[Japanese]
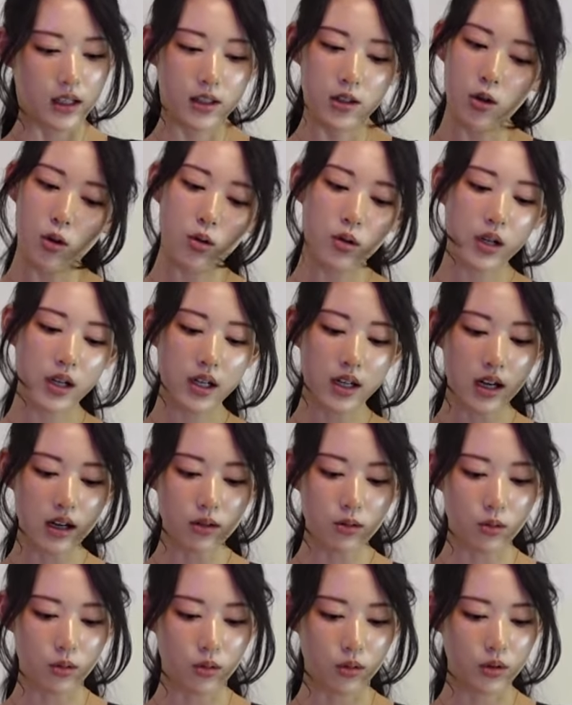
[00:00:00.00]
汚れ
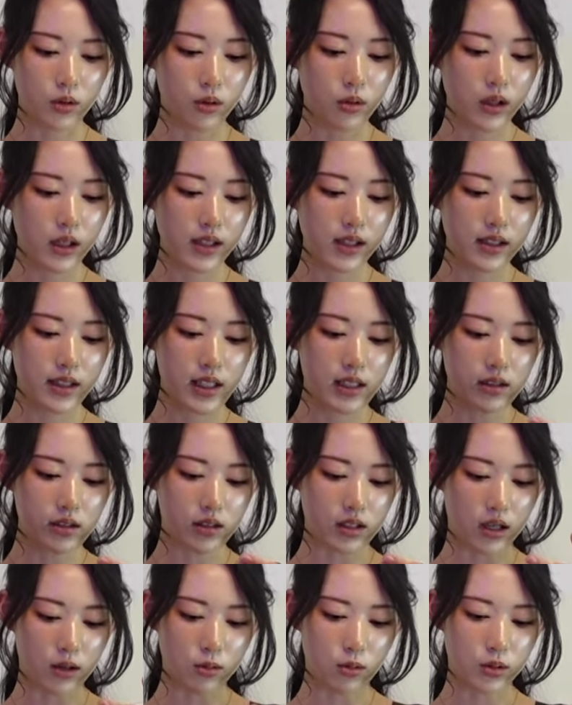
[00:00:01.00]
加工汚れにく
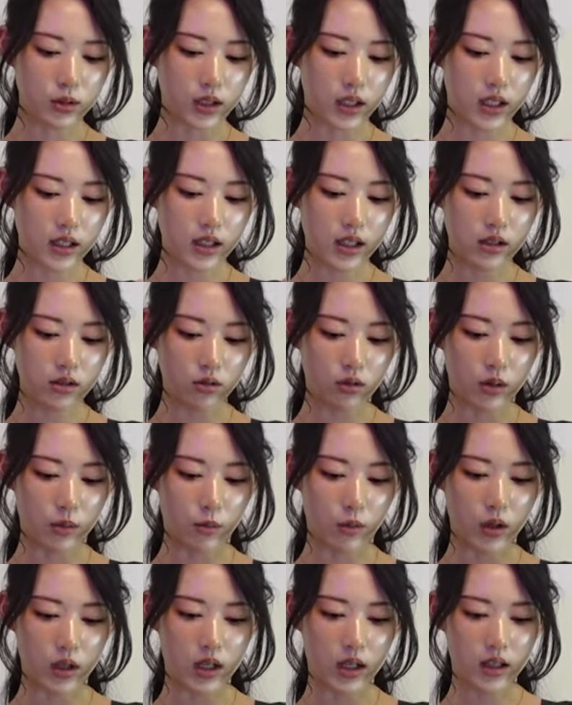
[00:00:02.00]
い加工されてるのか
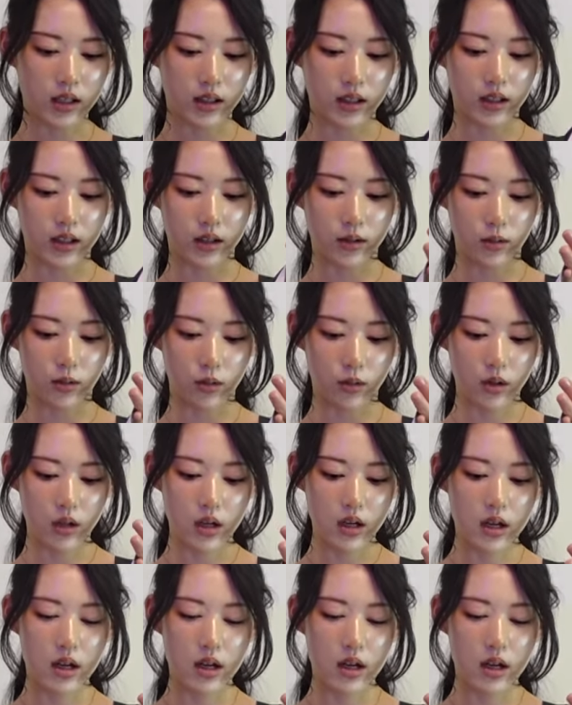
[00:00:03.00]
も分からないけど